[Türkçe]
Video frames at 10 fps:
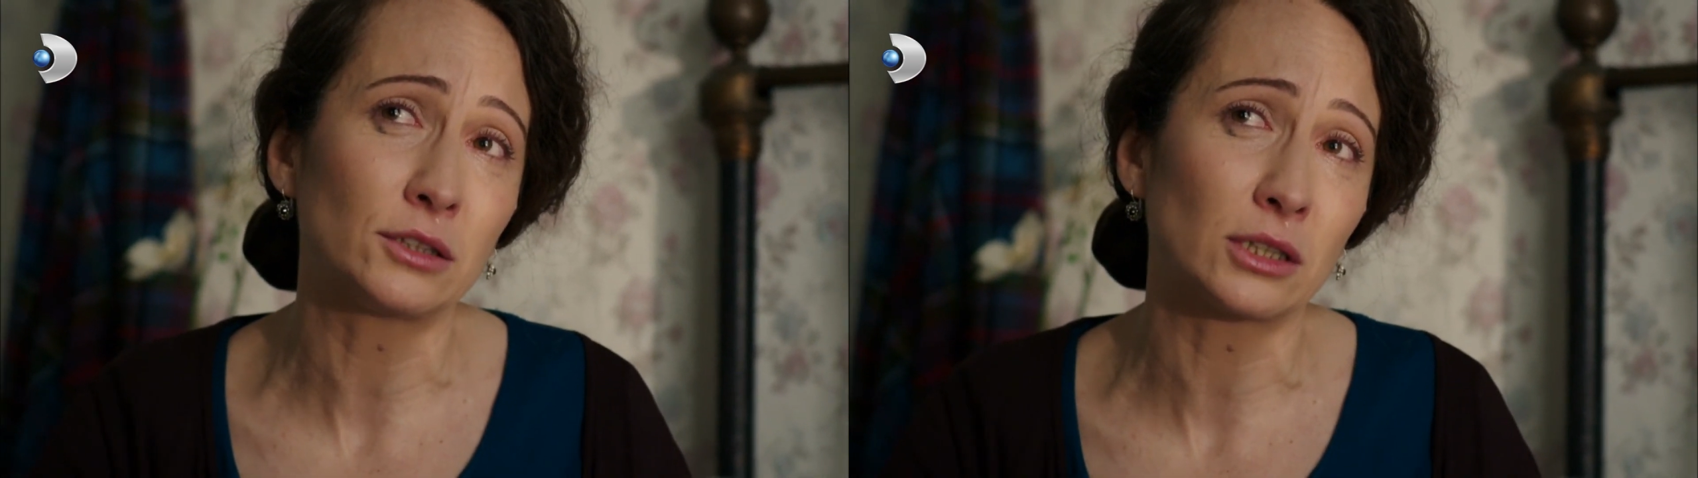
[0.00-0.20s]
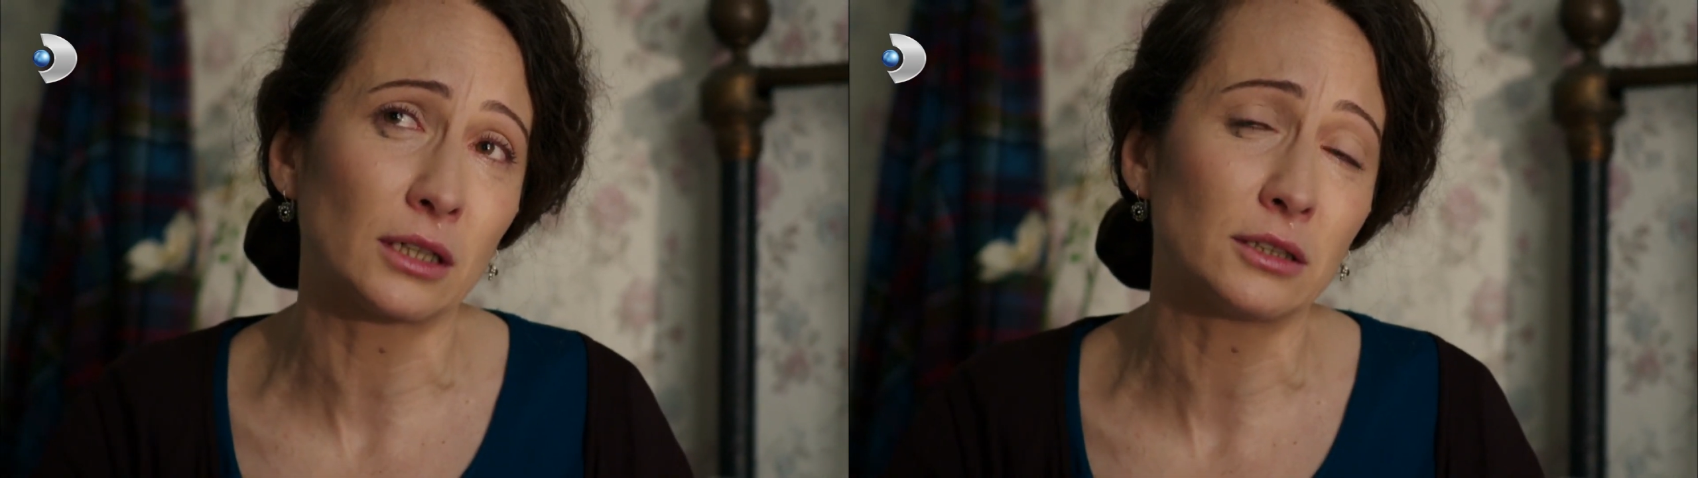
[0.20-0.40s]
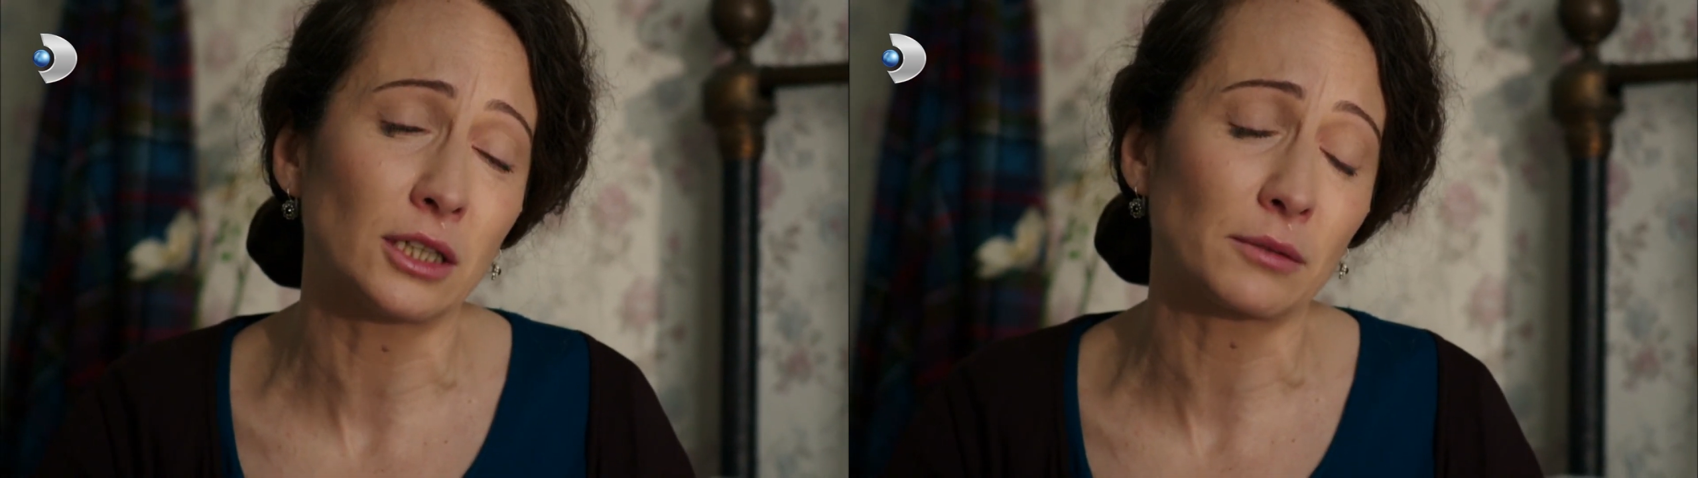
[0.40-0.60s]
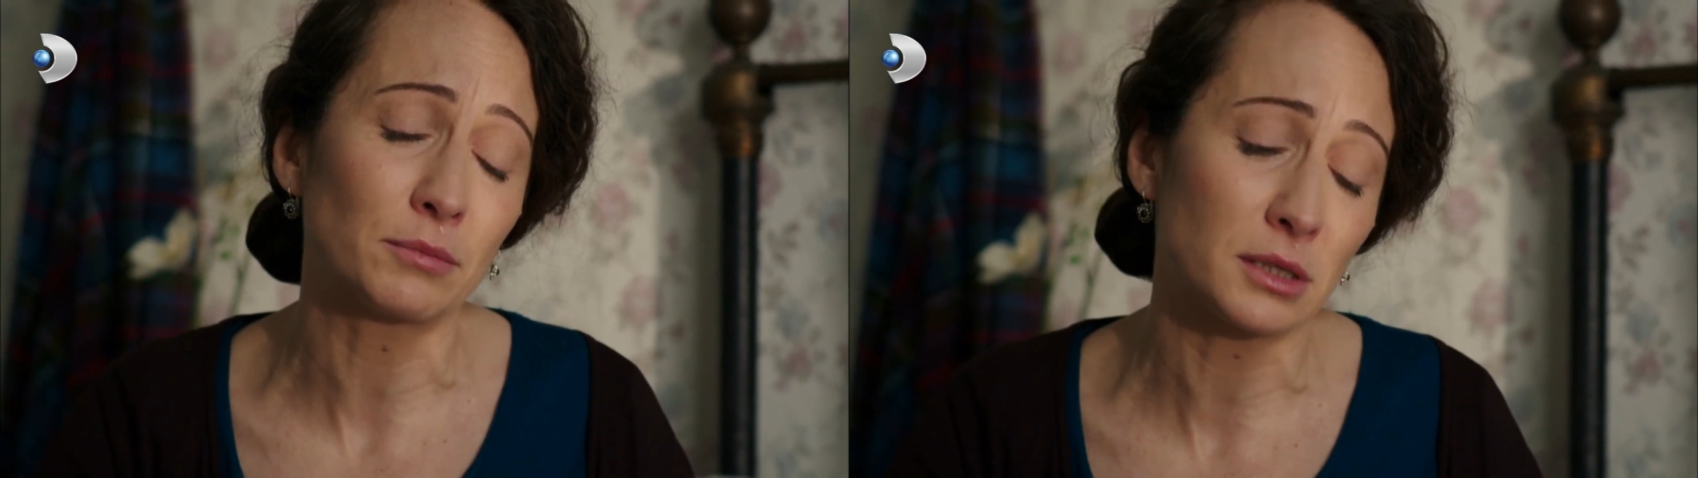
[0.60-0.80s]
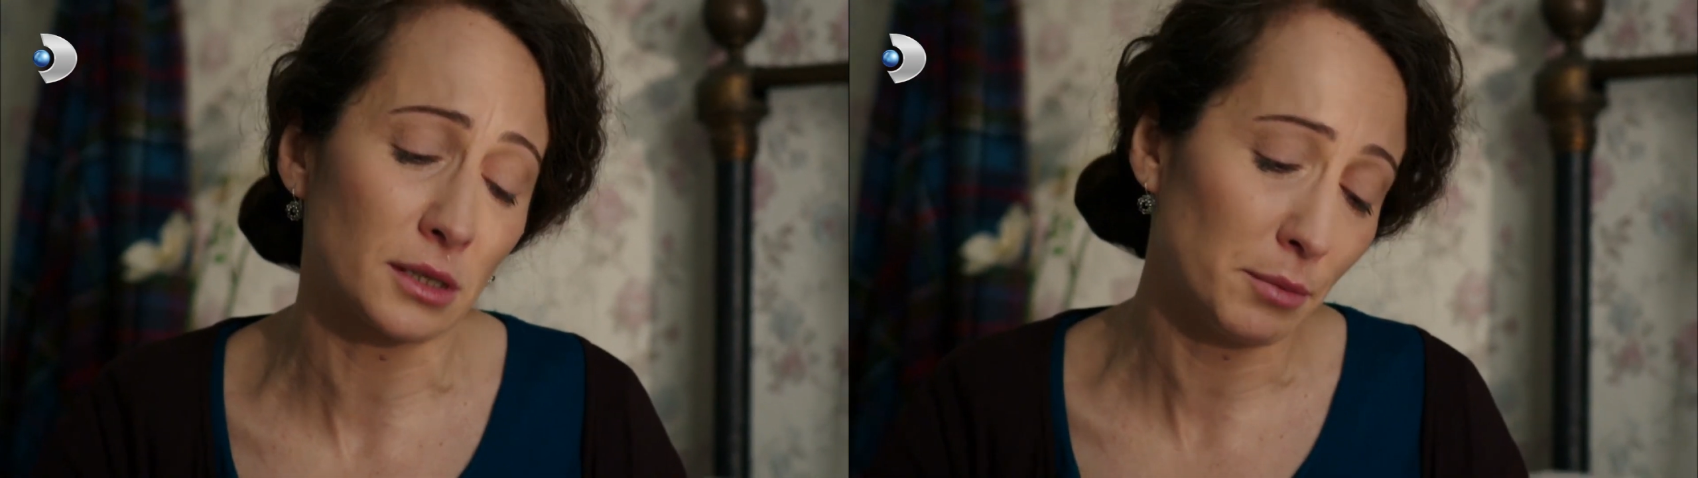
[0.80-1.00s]

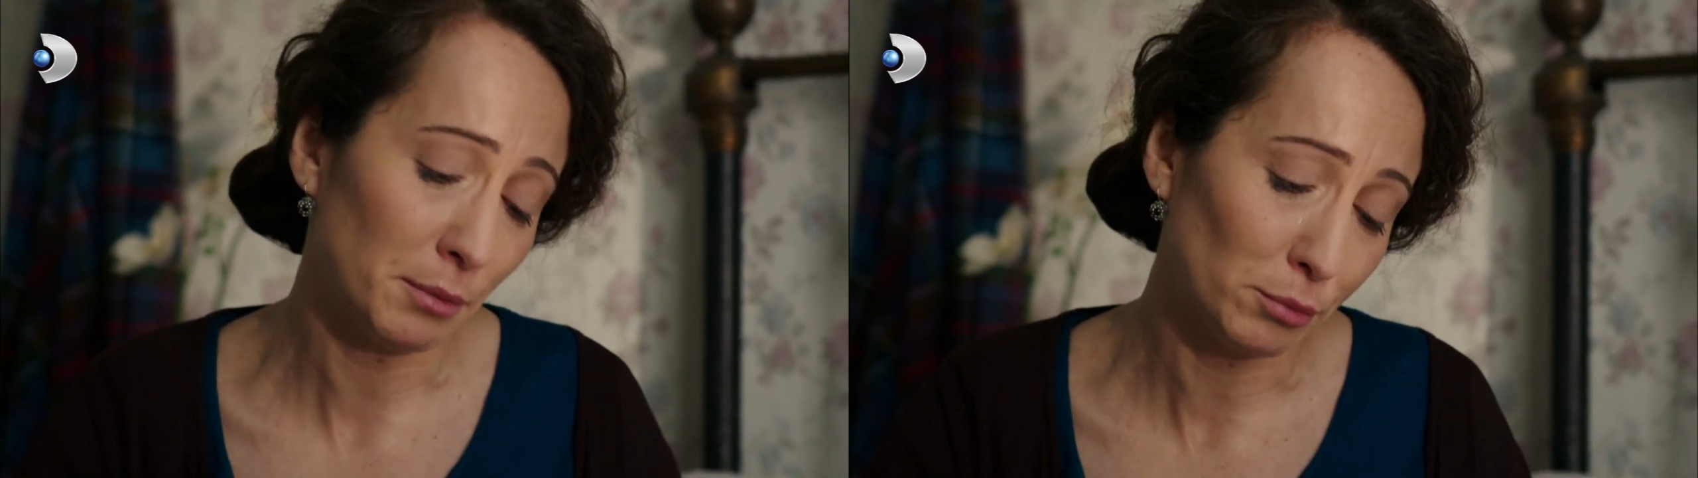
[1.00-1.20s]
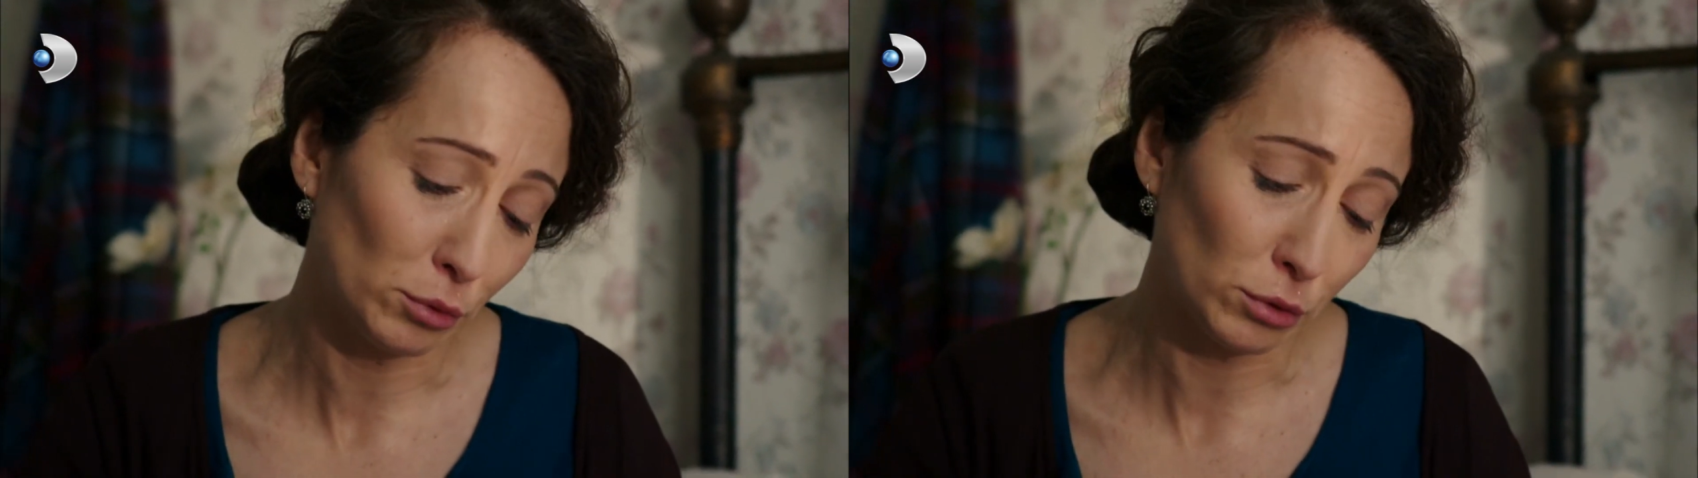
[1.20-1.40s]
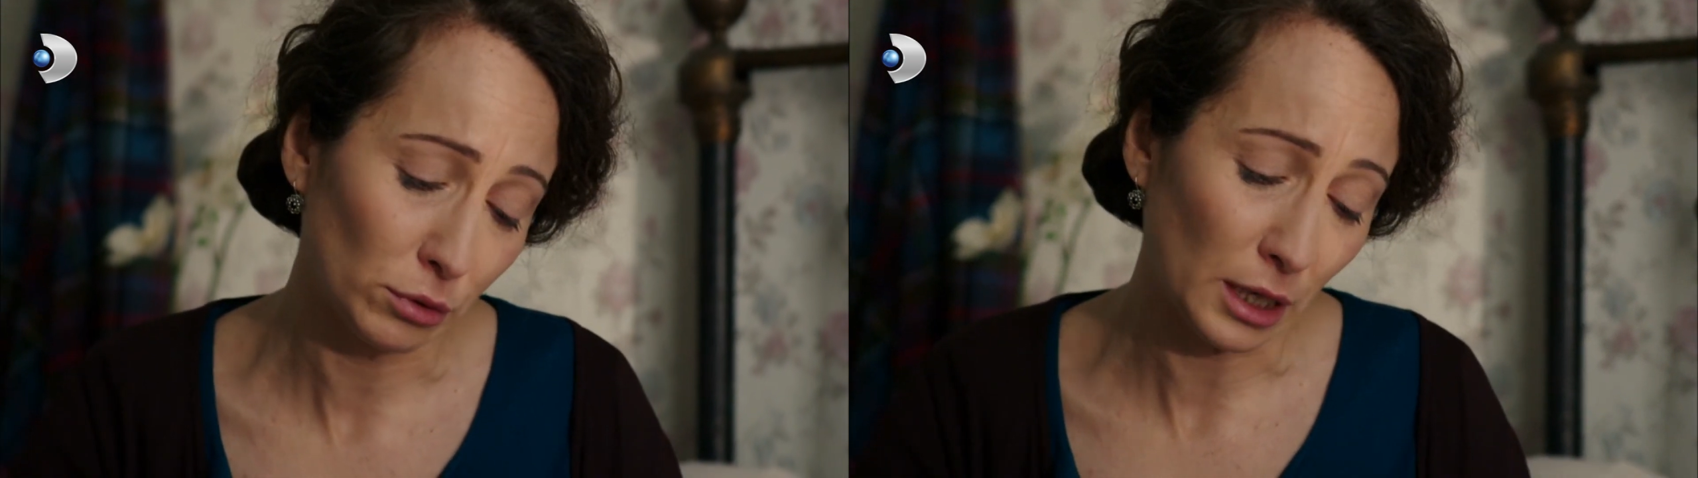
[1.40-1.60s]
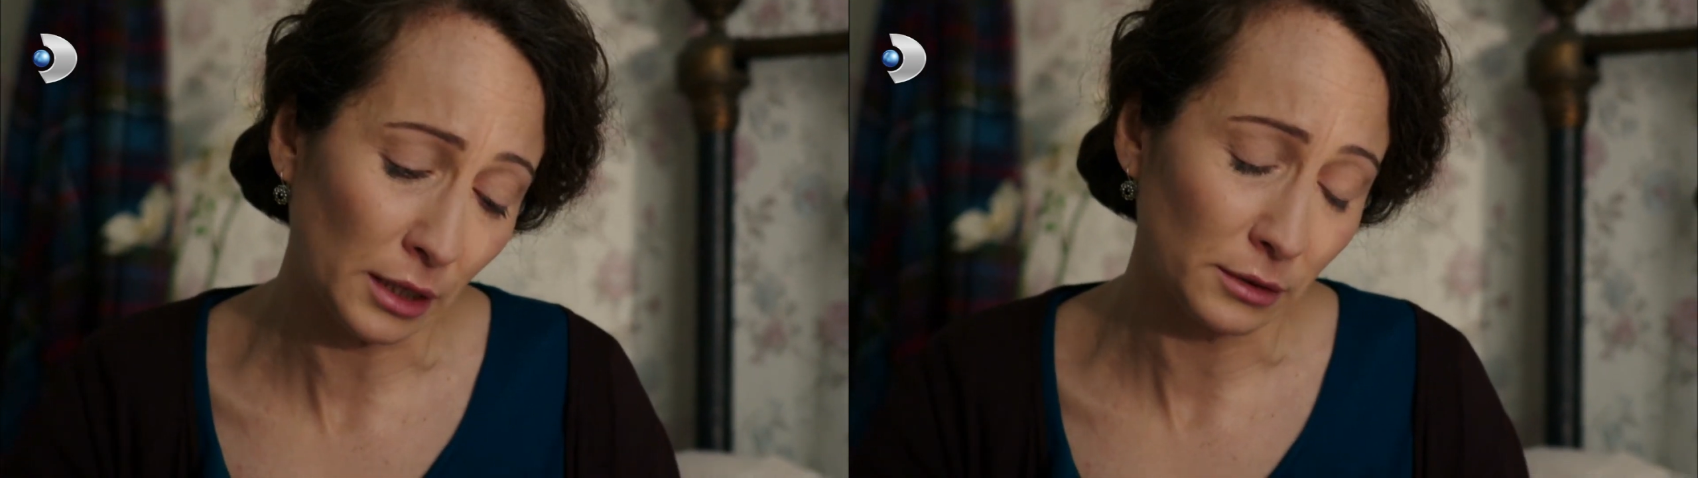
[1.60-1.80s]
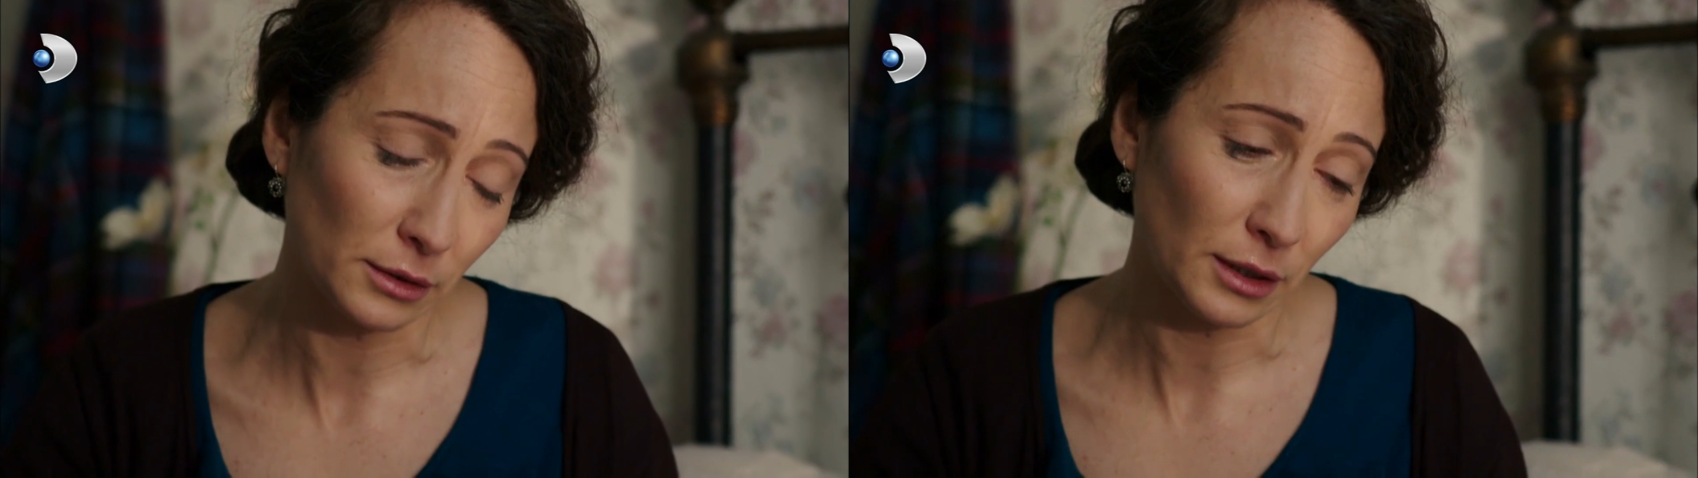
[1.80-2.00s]
çıkaracak bir sebep
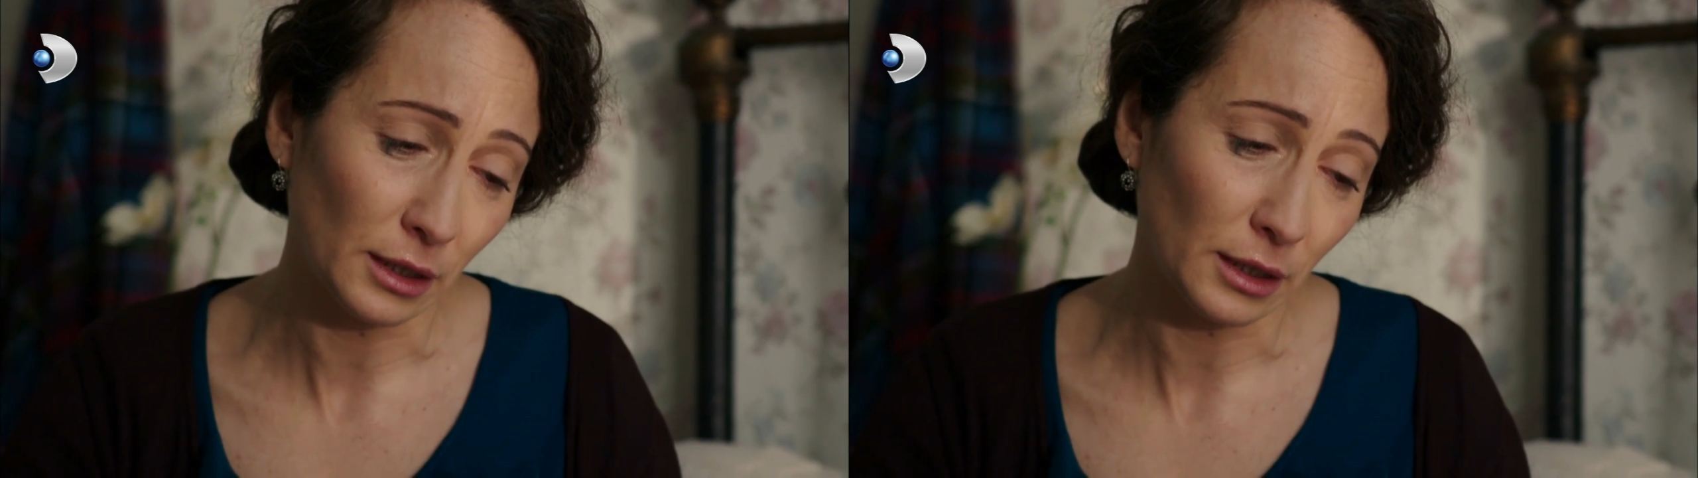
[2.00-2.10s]
bulurlar.